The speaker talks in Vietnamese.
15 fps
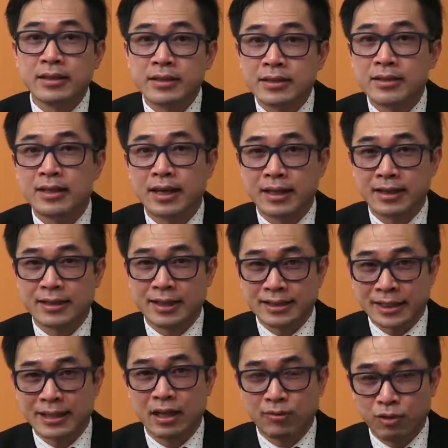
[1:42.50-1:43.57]
thường á, là
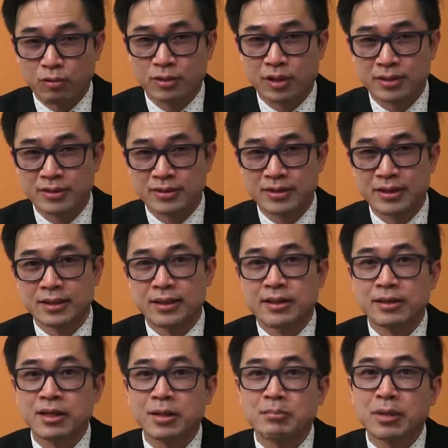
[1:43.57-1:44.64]
xảy ra ở phụ nữ
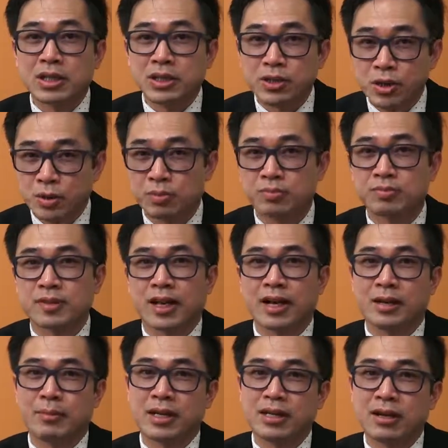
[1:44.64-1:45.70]
nhưng bệnh gút
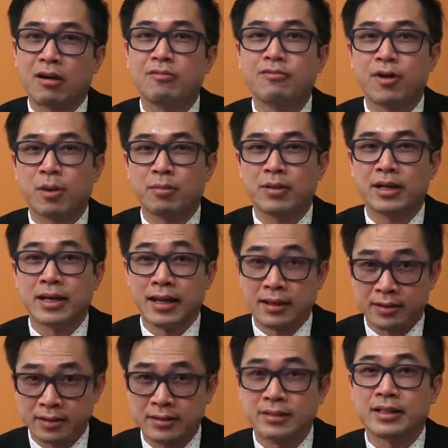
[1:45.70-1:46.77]
hay là bệnh thống phong á,
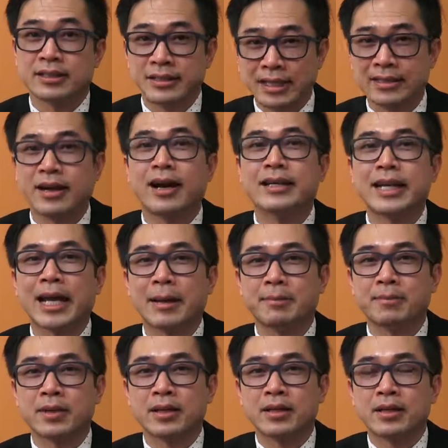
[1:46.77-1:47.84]
thường xảy ra ở nam
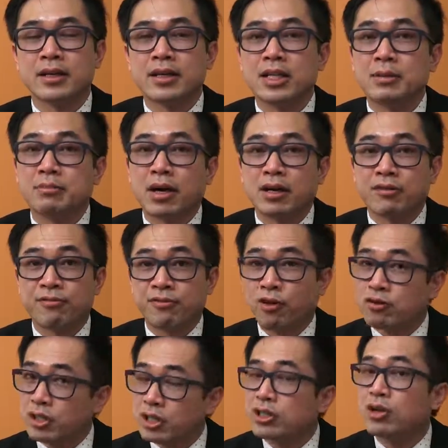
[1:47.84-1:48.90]
nhưng mà
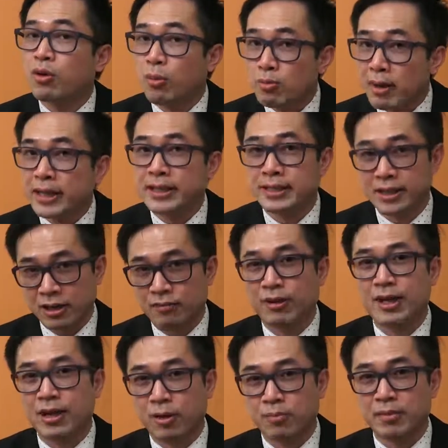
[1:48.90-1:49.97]
phụ nữ cũng bị chứ không
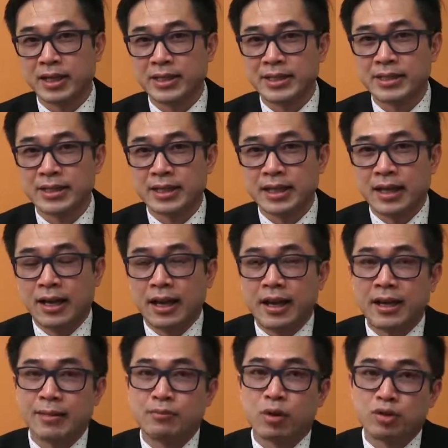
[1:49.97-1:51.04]
phải là không bị
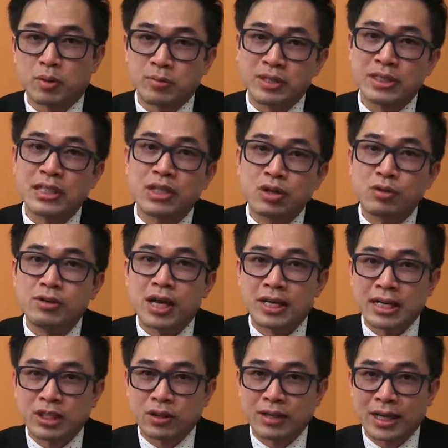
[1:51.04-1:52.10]
à, một trong những nghiên cứu gần
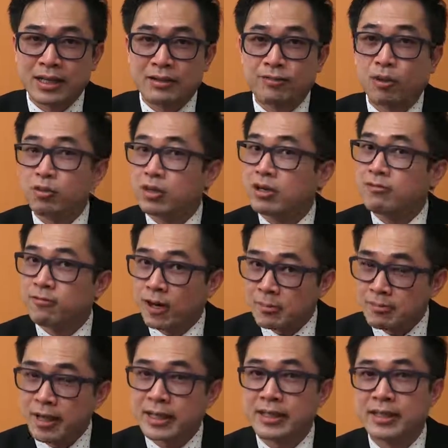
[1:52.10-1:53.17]
đây cho thấy là phụ nữ
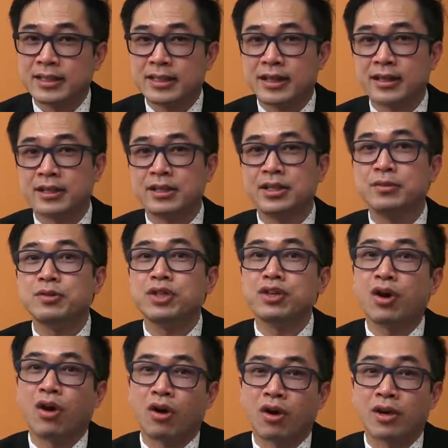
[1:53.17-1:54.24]
vẫn bị à, nếu như
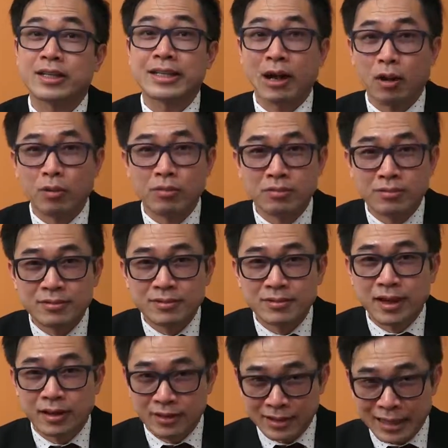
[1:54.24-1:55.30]
họ nhậu
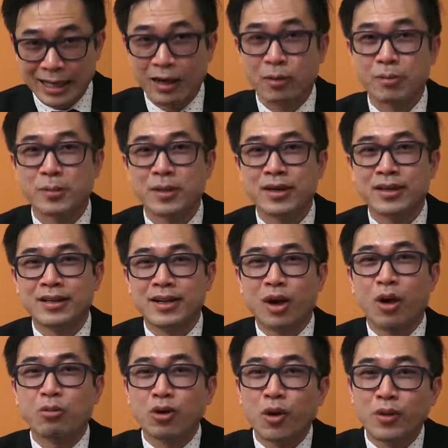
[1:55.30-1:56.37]
như đàn ông
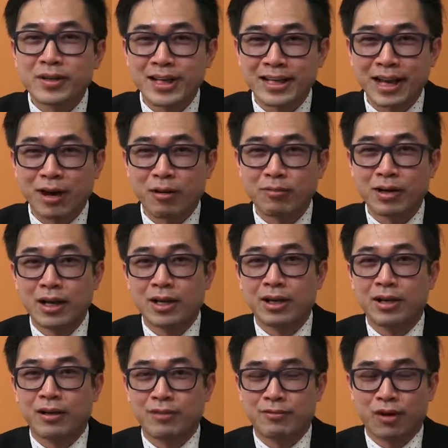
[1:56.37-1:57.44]
hút thuốc như đàn ông
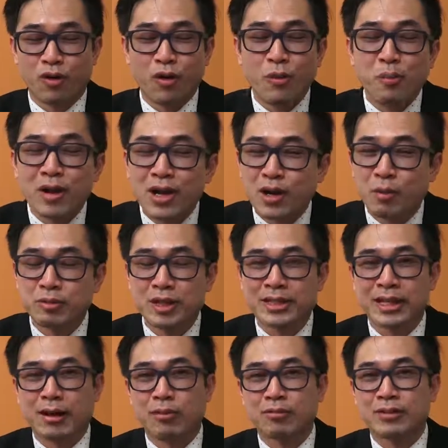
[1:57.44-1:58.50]
và uống bia cũng như
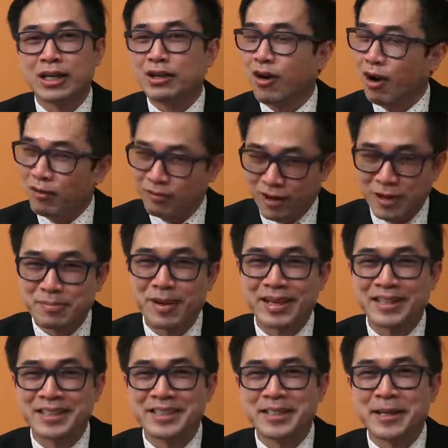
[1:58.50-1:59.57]
đàn ông thì họ vẫn
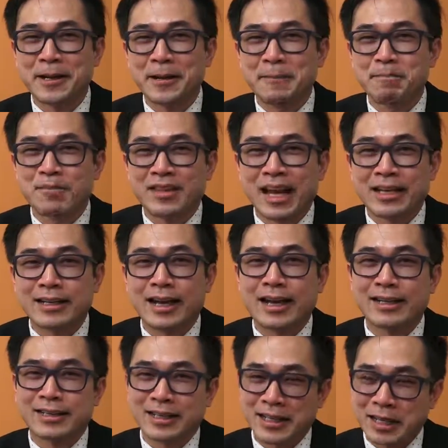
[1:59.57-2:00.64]
bị thành
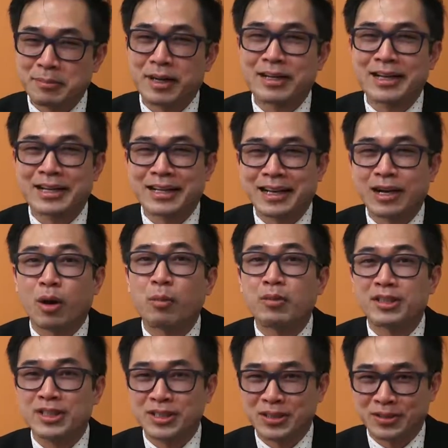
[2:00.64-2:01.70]
ra cái bệnh này là không
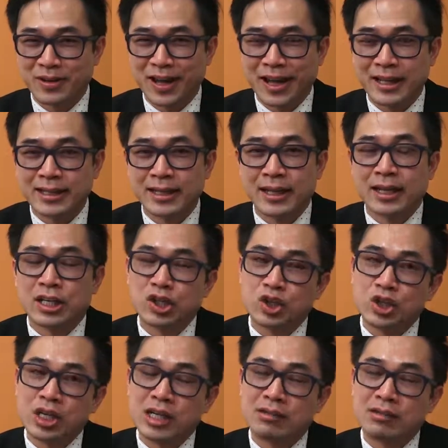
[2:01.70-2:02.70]
có chừa cho ai chỉ cái